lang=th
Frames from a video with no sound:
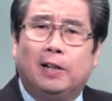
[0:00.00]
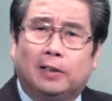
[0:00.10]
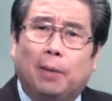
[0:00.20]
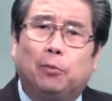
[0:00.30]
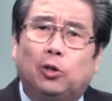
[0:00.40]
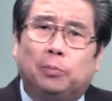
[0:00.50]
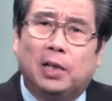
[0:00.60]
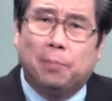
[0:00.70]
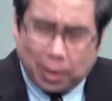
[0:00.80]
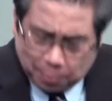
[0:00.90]
ท่านผู้ชมจะห
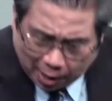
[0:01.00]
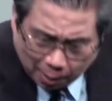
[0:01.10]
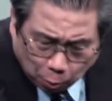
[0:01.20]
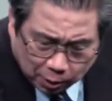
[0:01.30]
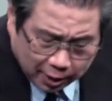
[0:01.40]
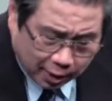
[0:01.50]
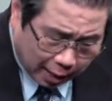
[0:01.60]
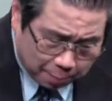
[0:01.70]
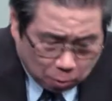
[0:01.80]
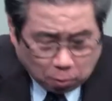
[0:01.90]
ยิบขึ้นมาแล้วพูดอย่างนี้เหรอค
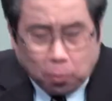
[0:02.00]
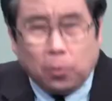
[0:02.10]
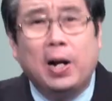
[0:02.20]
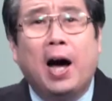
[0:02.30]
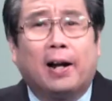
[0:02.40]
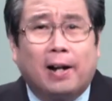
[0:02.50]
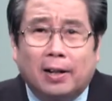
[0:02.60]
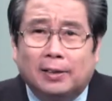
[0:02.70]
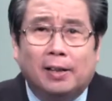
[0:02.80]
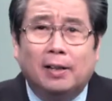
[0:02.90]
รับโอ้น่ารัก
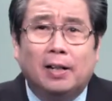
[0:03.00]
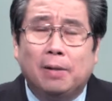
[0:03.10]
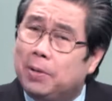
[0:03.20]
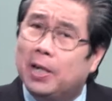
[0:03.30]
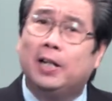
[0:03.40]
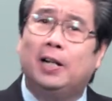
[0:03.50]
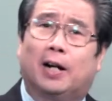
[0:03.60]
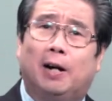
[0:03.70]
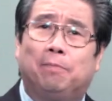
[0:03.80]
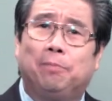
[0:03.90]
จังเลยมีอย่างนี้เหรอ
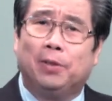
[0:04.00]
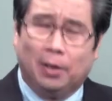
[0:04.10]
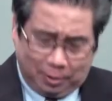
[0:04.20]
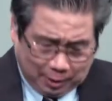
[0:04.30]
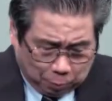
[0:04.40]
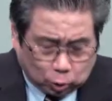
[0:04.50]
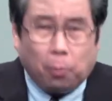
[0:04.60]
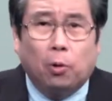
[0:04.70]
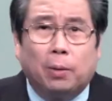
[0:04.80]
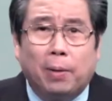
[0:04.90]
ครับท่านผู้ชม
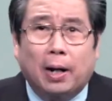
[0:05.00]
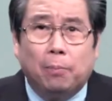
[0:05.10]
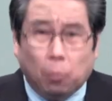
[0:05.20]
คงทำไมครับ